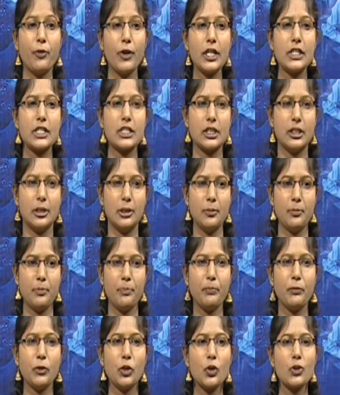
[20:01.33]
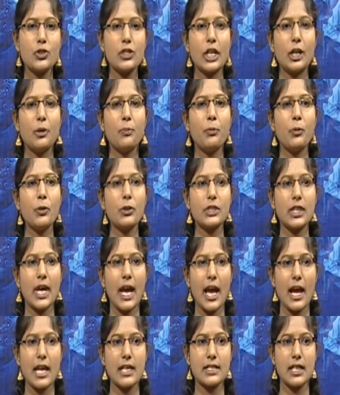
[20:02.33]
విచ్ use inputs
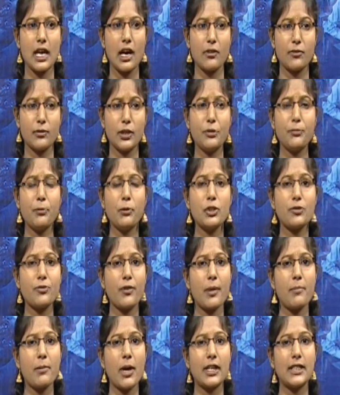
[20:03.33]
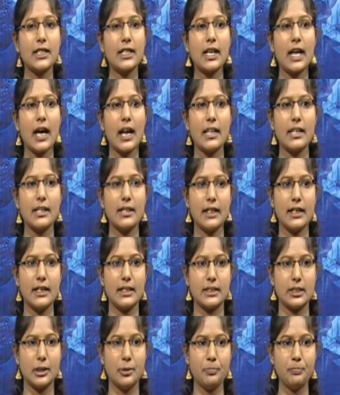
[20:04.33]
as uh, inputs from other
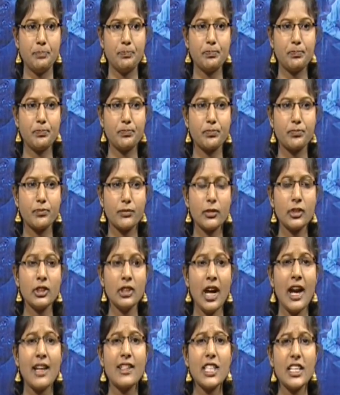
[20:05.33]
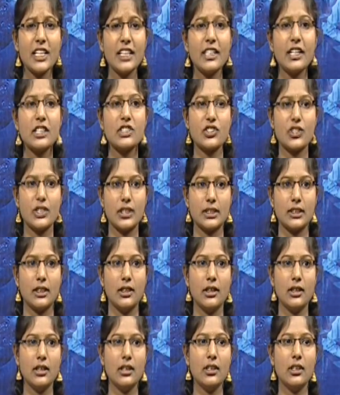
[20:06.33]
countries, other industries.
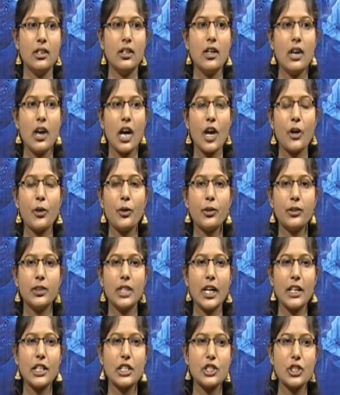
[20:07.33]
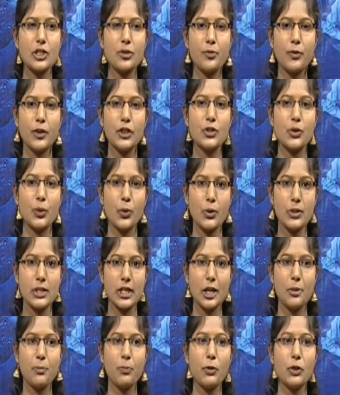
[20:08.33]
Um, the industries which use
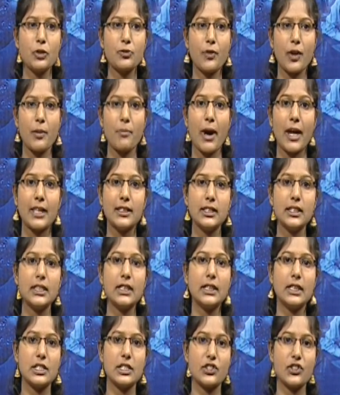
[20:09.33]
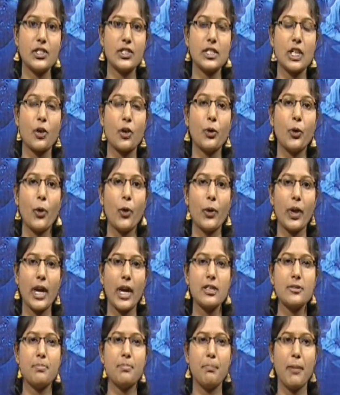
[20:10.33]
inputs from other industries are known
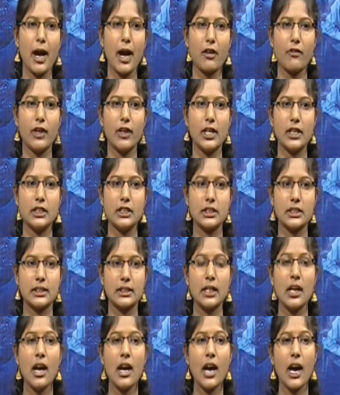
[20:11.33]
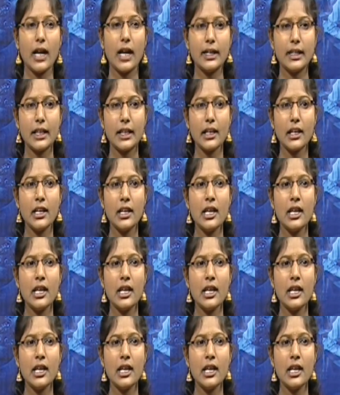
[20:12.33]
as backward industries. అంటే